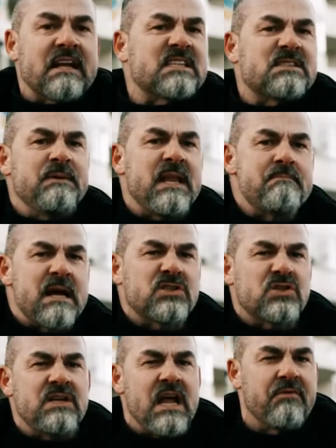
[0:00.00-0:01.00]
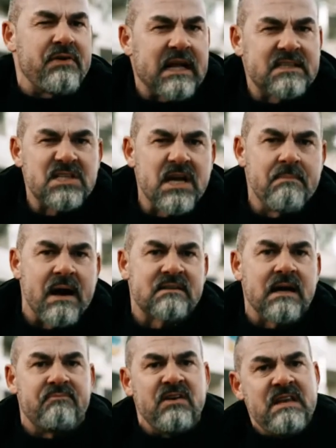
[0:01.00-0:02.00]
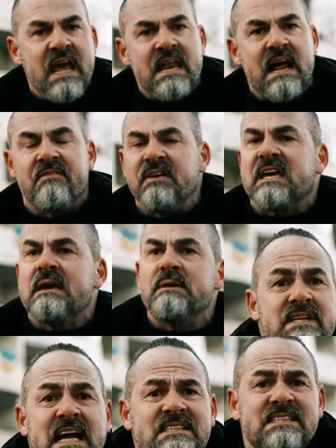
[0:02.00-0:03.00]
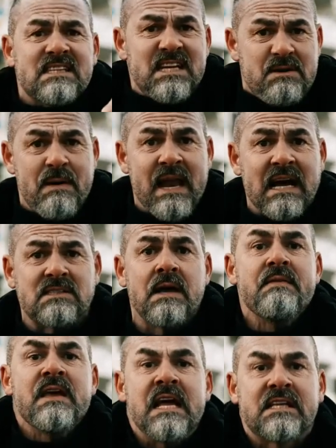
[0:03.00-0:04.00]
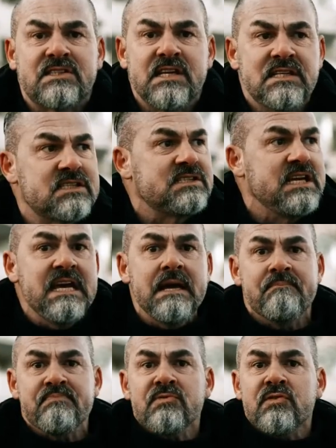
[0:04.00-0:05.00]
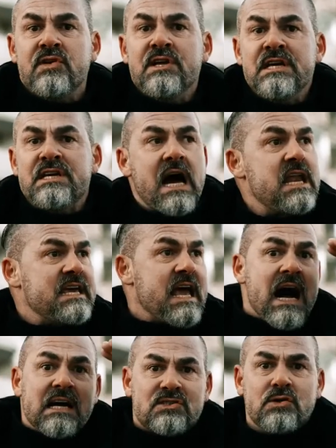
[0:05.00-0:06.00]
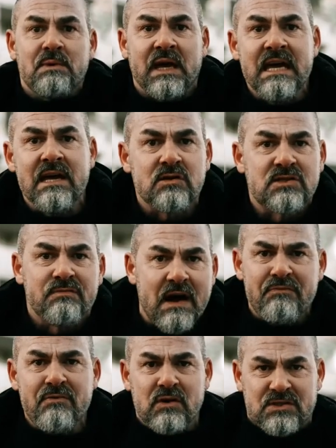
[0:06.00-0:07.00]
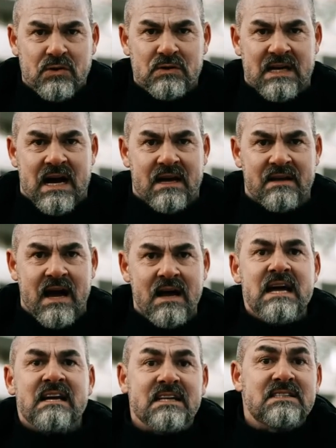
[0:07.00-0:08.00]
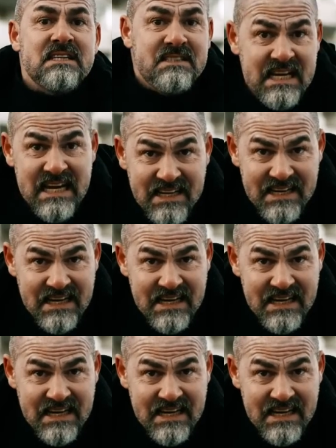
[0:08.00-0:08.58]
Was ist mit den Menschen, die ihr fertig gemacht habt, wie Nena, wie Kimmich? Und jetzt ist es nicht mehr das, jetzt sind es die, die nicht alle Ja zum Krieg und zur Waffenrüstung sagen, ja? Dann sind die,